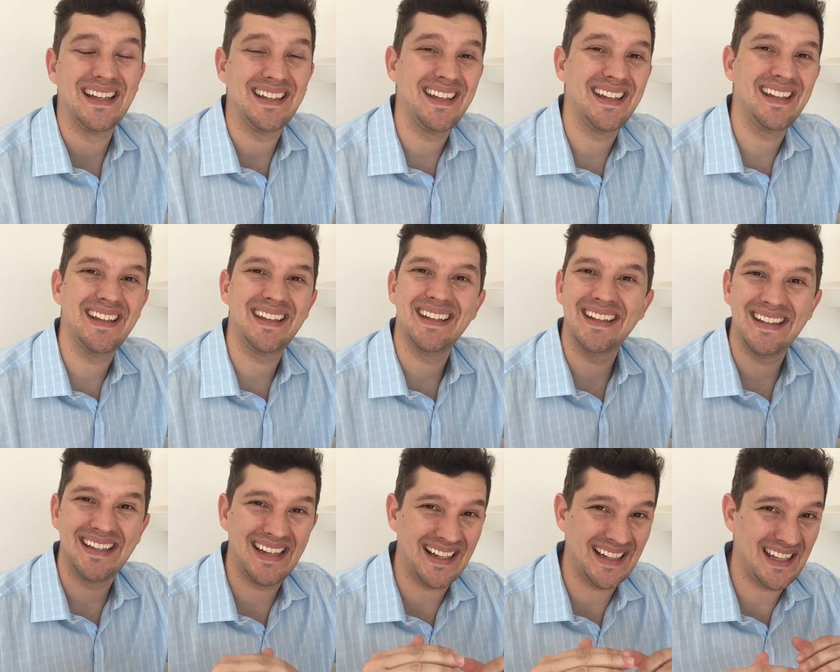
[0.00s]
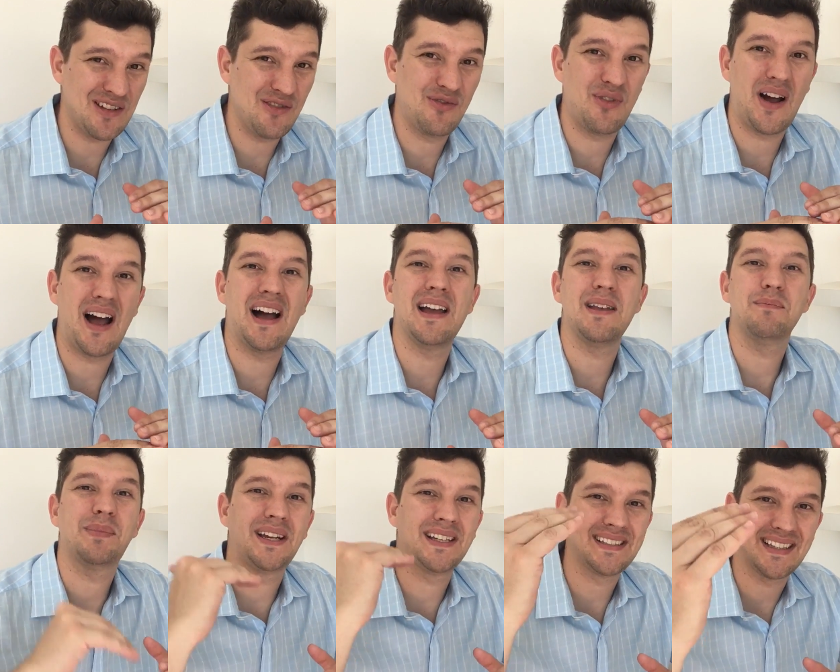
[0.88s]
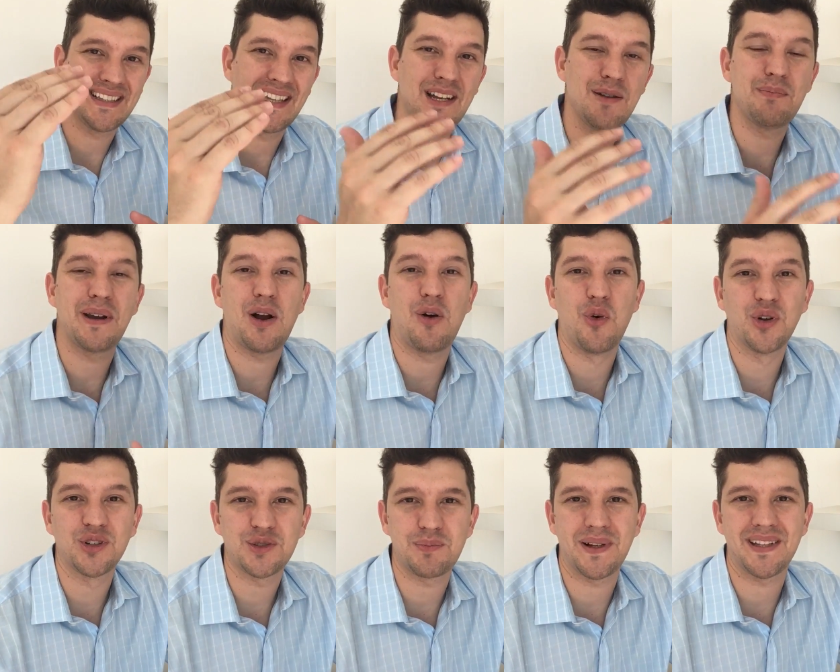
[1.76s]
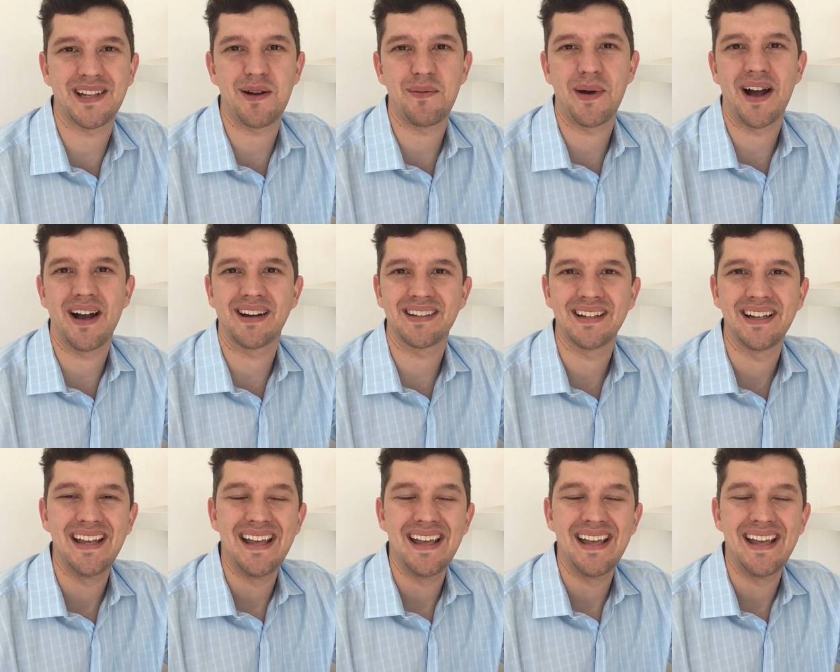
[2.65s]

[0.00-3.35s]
e iria levar a empresa dele para outro patamar.